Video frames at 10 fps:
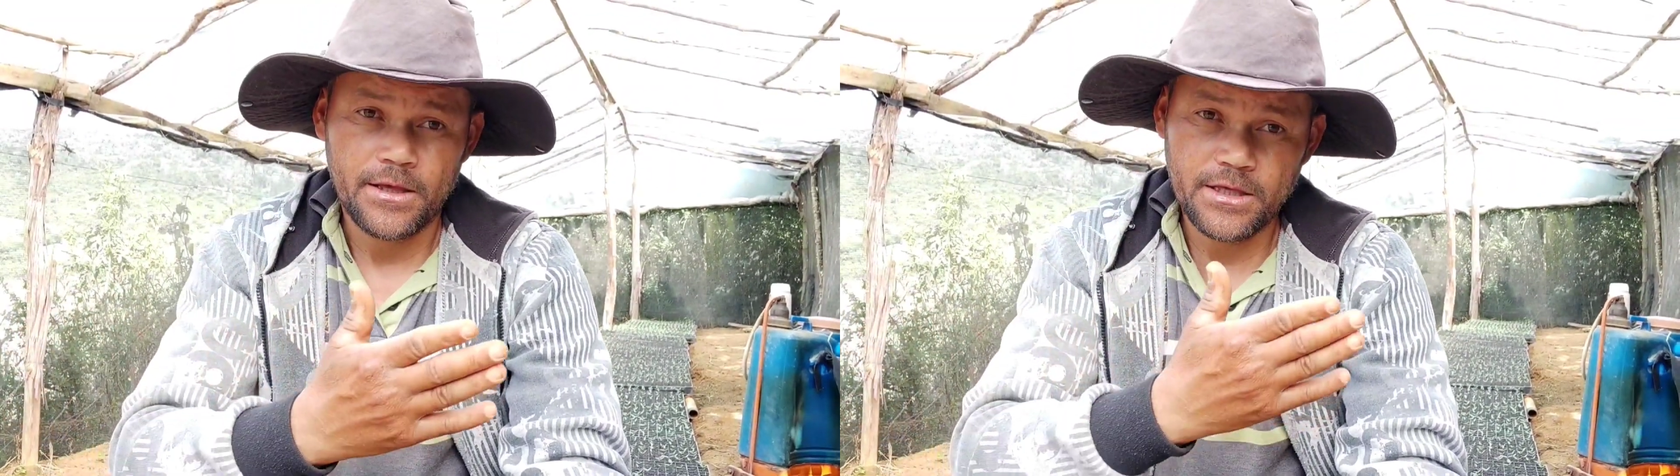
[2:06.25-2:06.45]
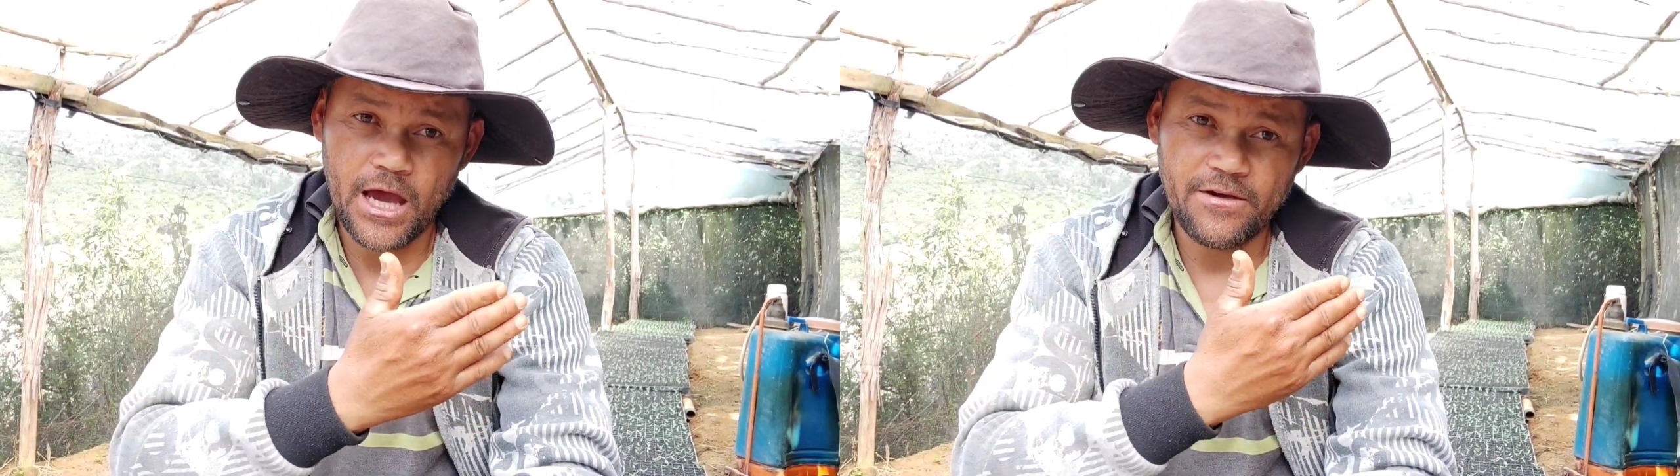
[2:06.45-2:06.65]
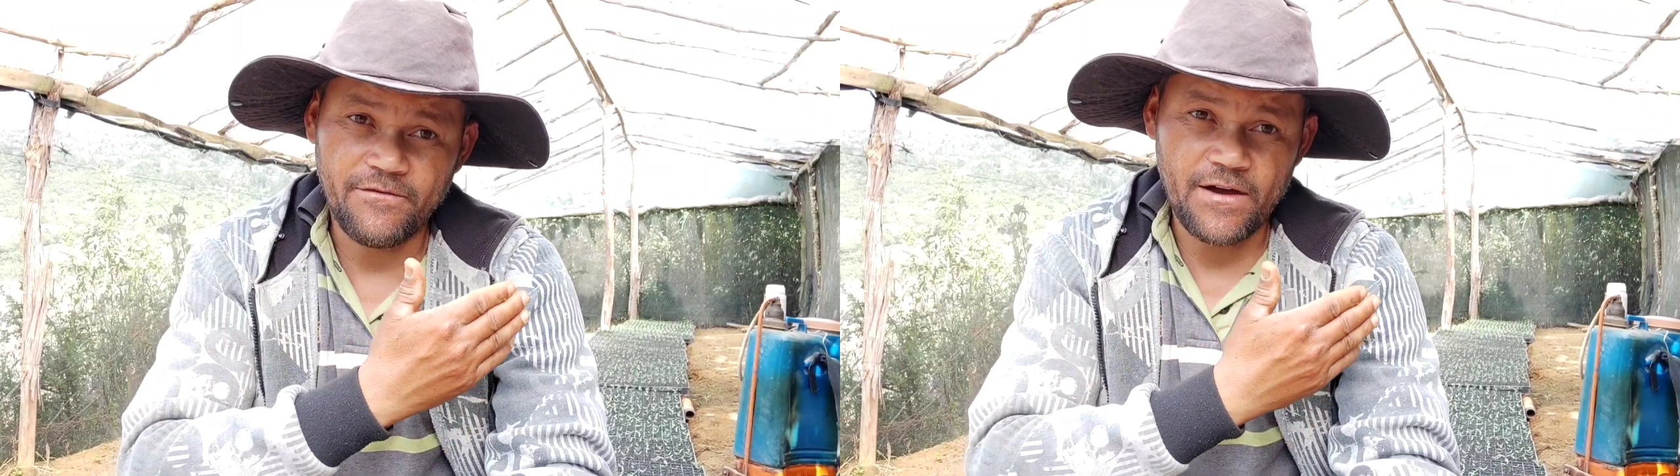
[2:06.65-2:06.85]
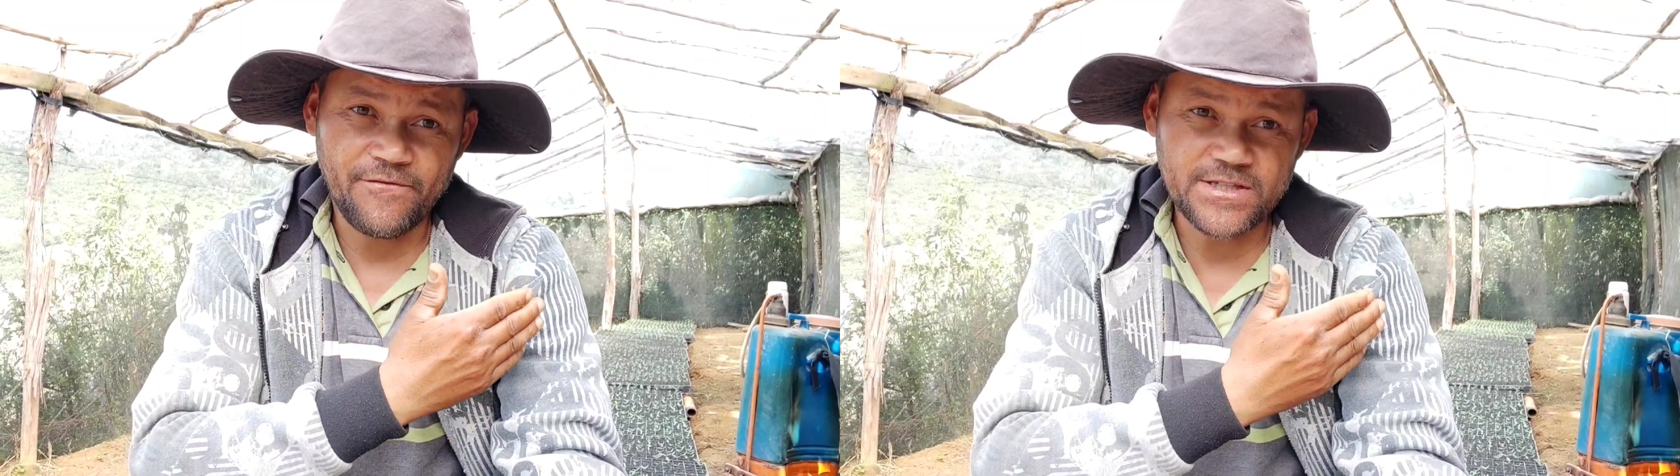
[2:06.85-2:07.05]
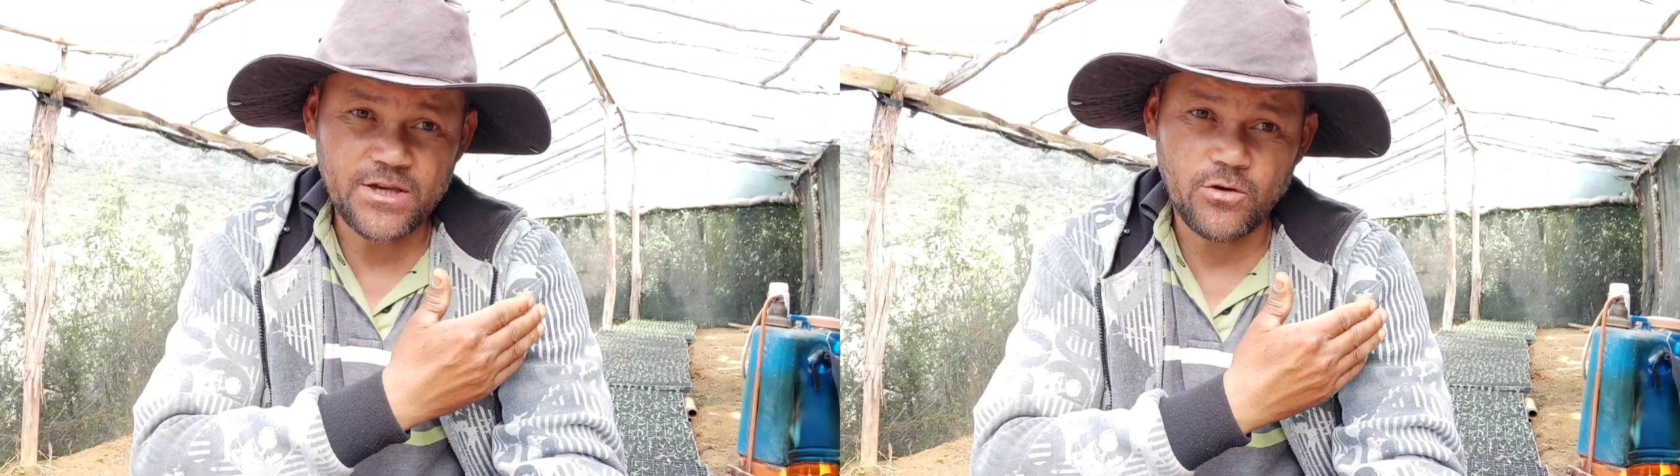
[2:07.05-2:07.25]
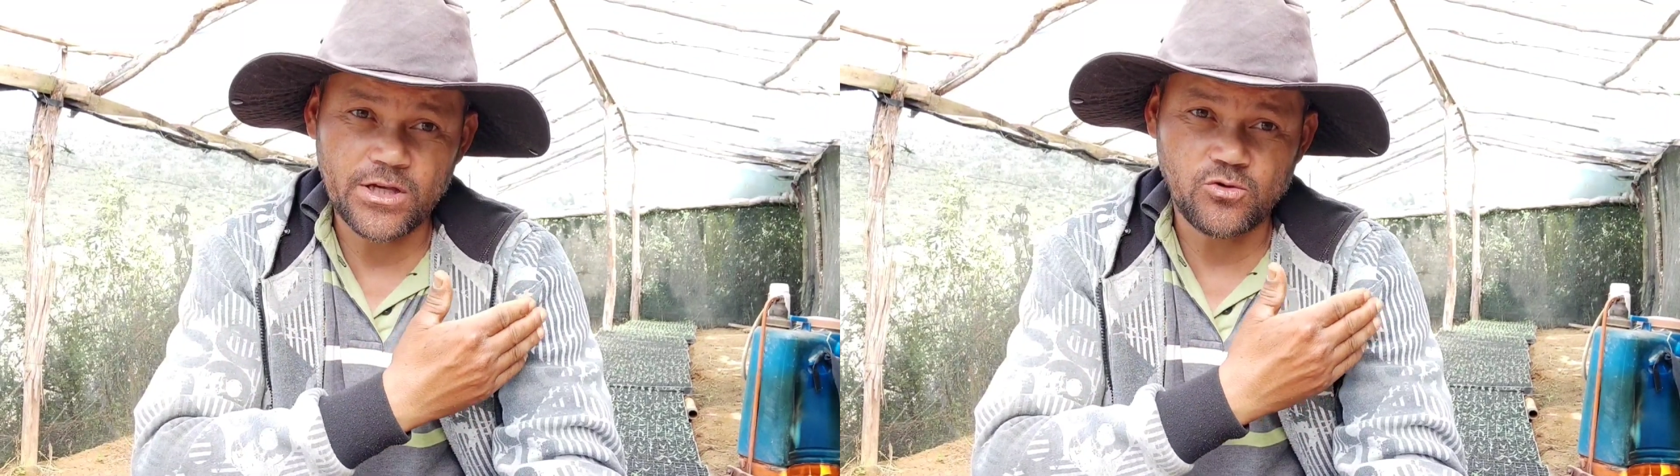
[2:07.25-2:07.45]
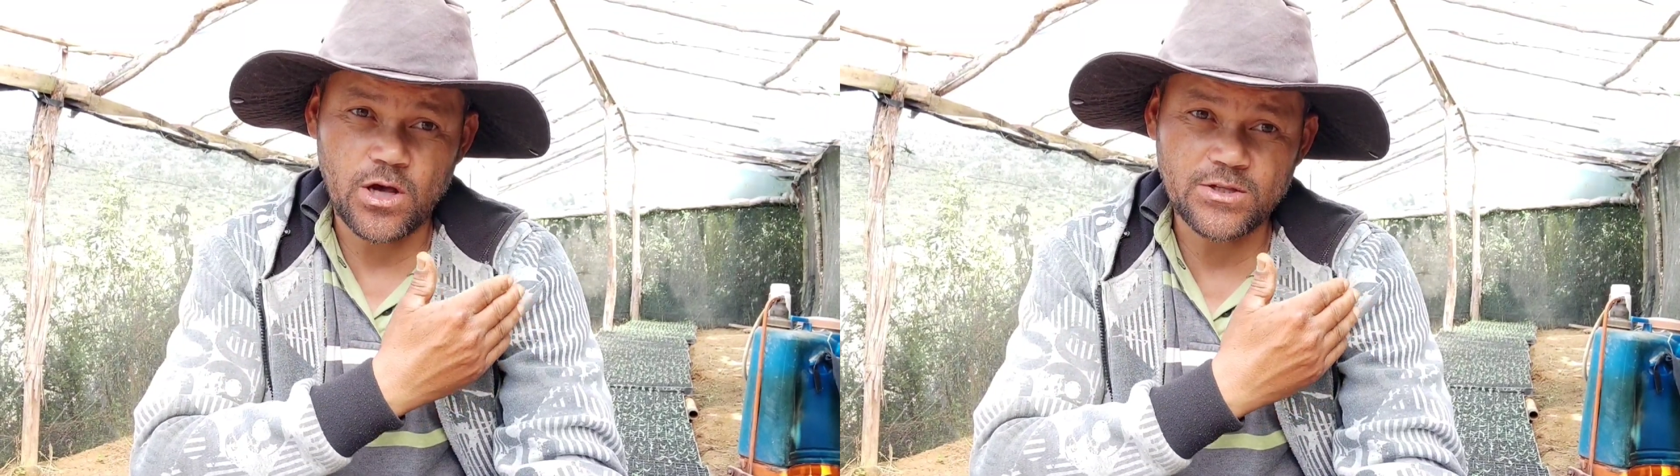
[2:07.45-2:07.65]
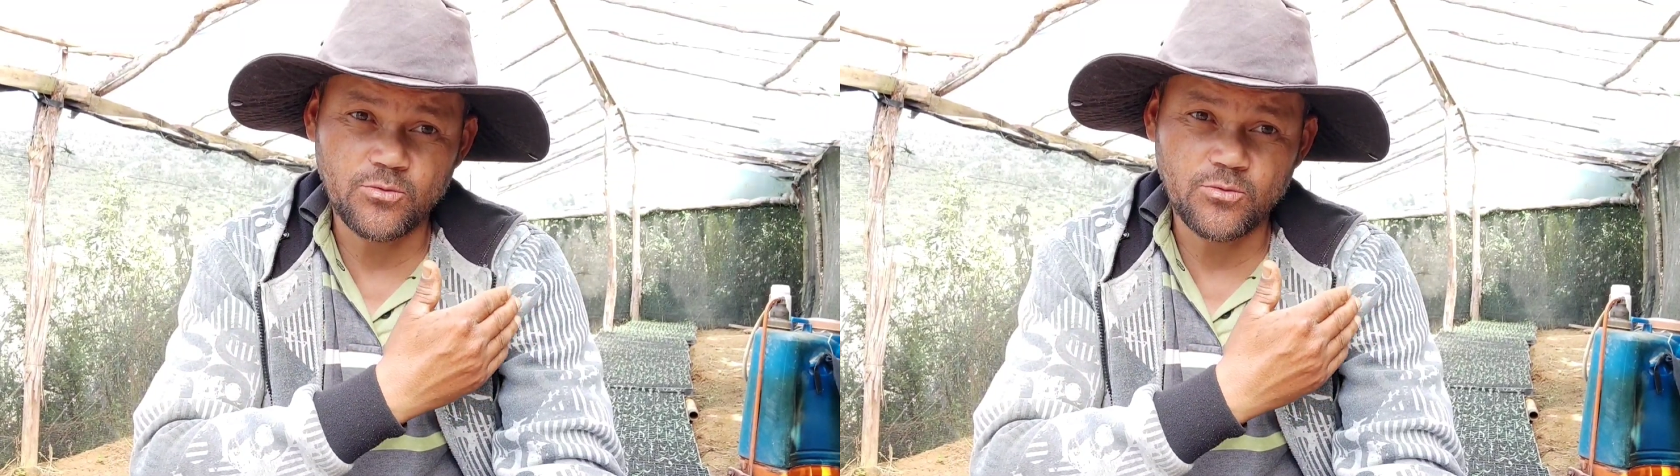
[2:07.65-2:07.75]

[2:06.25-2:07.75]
E aí vai fazer o que? Suas